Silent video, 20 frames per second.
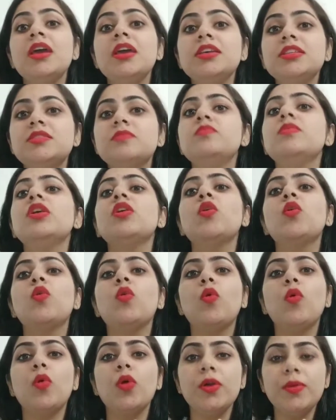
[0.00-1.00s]
इसमें
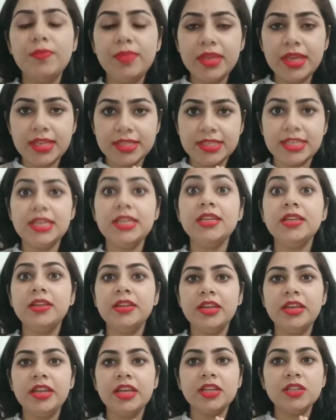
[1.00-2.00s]
कोई भी ऐसे
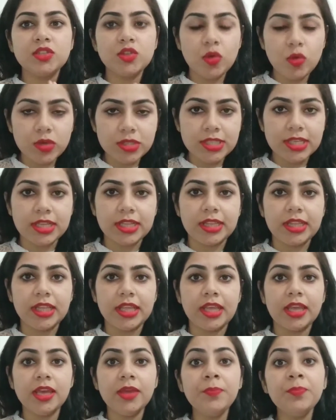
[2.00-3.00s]
इंग्रेडिएंट्स हो सकते
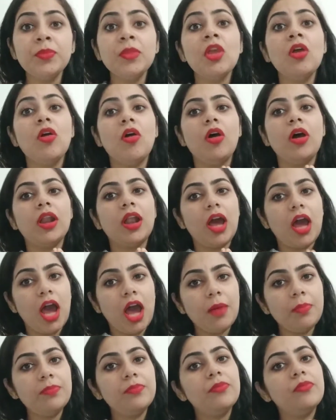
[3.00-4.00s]
हैं और
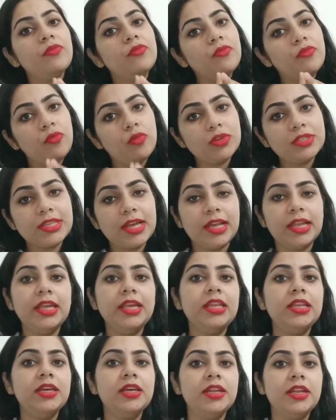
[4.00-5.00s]
आप वो सारे
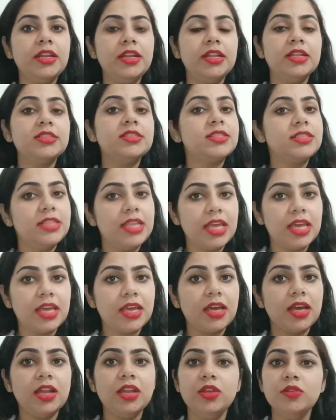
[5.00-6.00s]
इंग्रेडिएंट्स
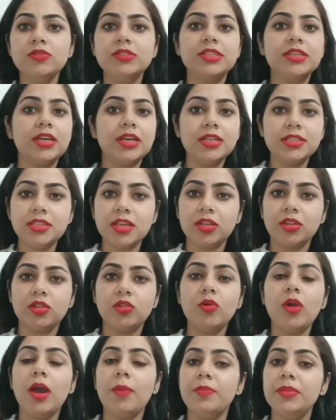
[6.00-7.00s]
देखकर यूज कर
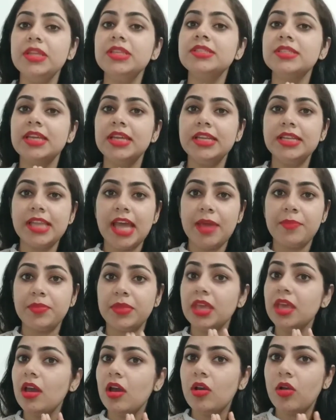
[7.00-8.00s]
सकते हो अपनी स्किन टाइप
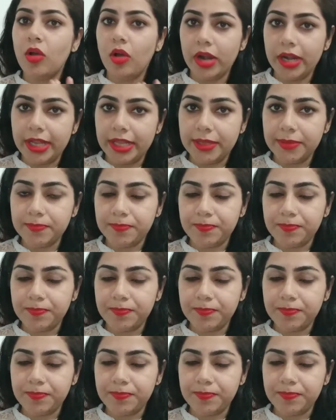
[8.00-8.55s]
के अकॉर्डिंग